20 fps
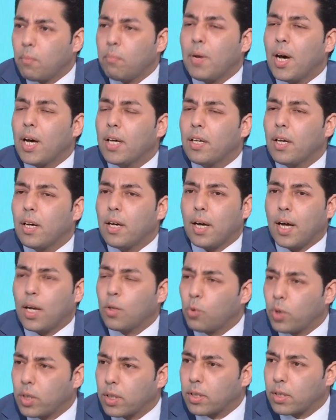ما
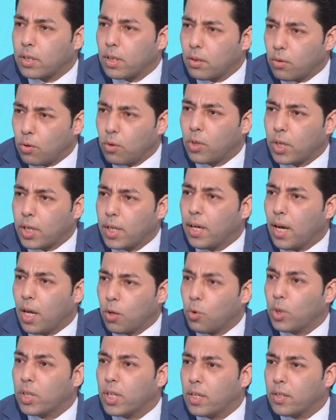أدوية اوكي ادويه